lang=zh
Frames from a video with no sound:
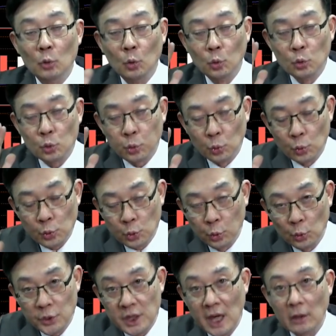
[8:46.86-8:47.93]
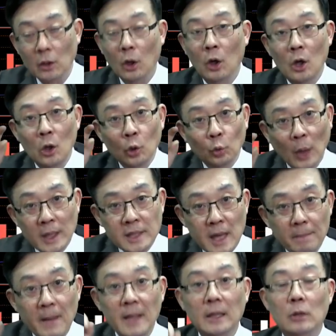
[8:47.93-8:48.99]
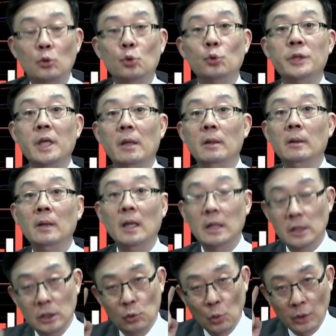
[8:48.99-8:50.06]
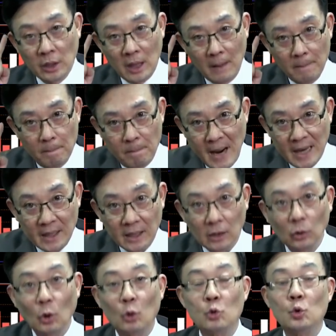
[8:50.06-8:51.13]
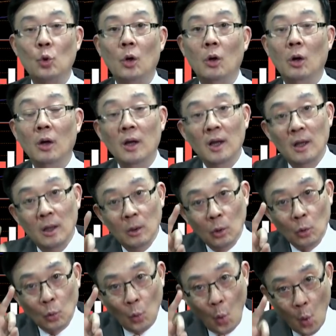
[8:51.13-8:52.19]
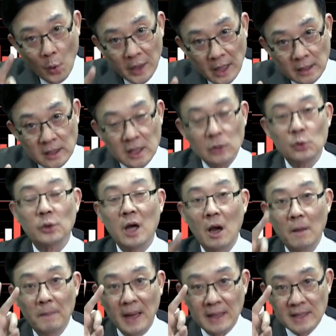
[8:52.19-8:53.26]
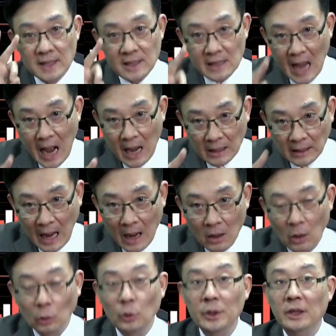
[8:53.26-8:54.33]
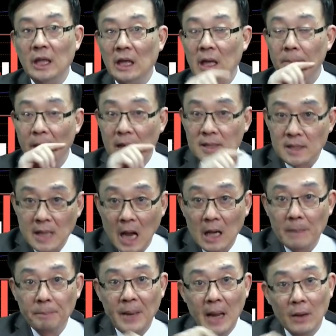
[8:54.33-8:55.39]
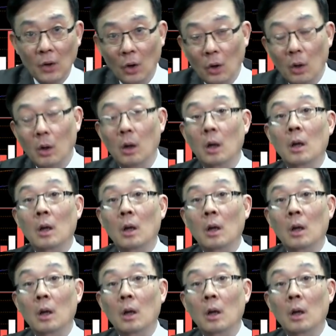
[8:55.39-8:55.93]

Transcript: 除出现哦，短线卖点出现，那你去做一下它卖的一个动作哈。过年新春开放盘三公哈，对，顶礼拜三、个拜五哈，